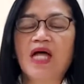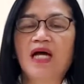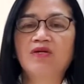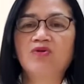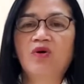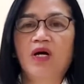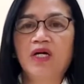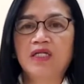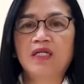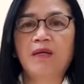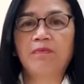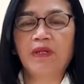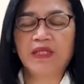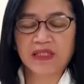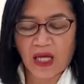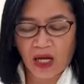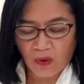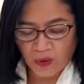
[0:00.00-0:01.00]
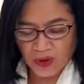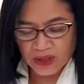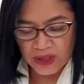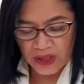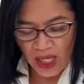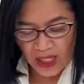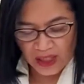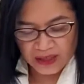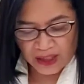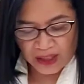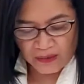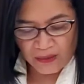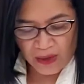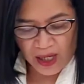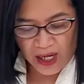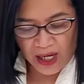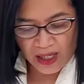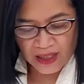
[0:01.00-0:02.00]
tayo ay napatawad sa ating
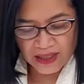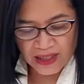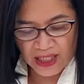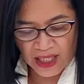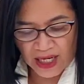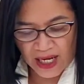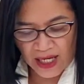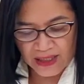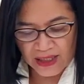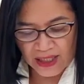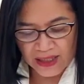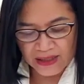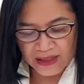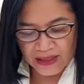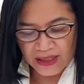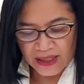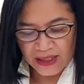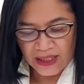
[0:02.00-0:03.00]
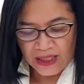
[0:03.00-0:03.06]
mga kasalanan.